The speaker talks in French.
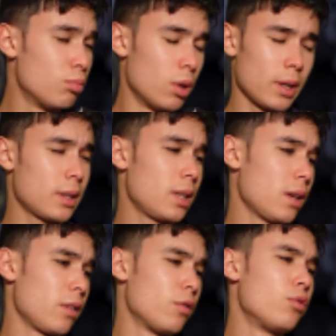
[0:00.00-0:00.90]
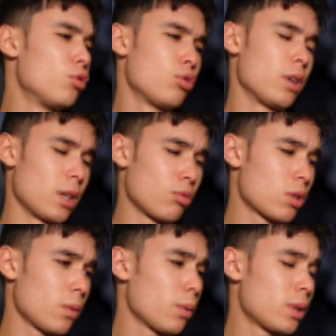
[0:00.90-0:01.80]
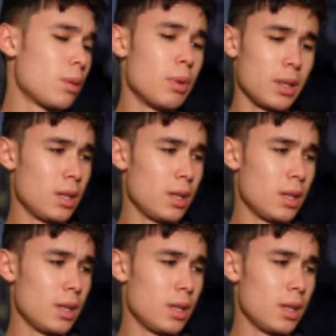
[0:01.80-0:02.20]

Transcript: Bon, arrêtez avec vos vieux jeux là, y a tout ça mon Dead by